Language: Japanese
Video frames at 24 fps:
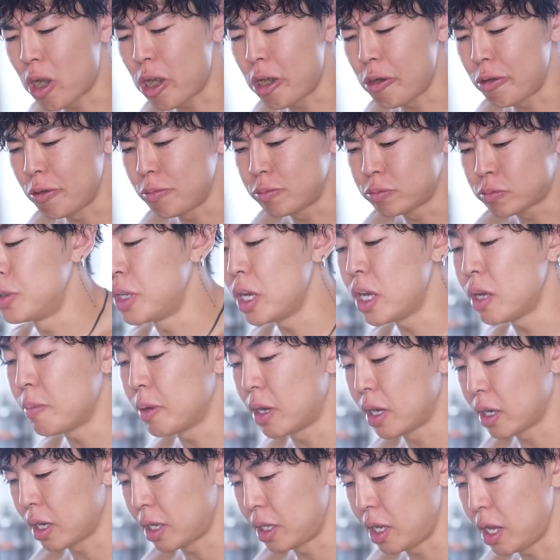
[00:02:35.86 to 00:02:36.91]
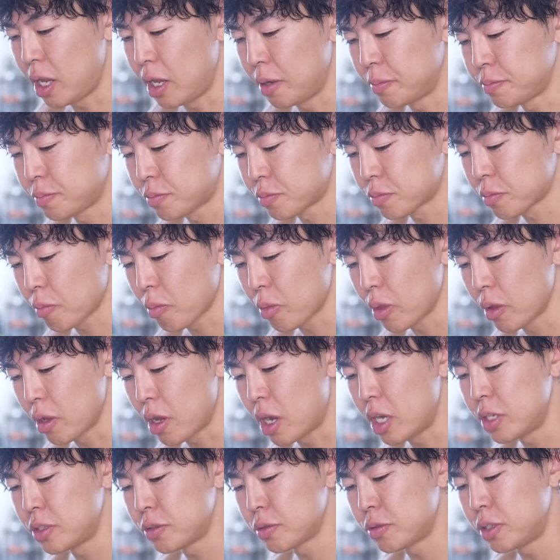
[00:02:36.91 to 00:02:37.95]
おわおフレーバーがね
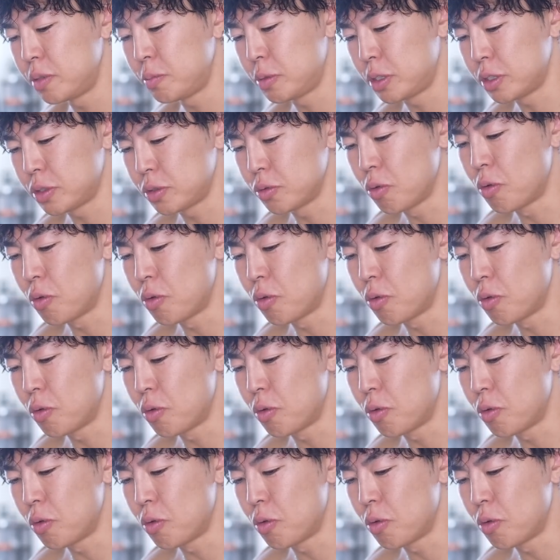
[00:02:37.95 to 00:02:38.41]
アイスクリームってす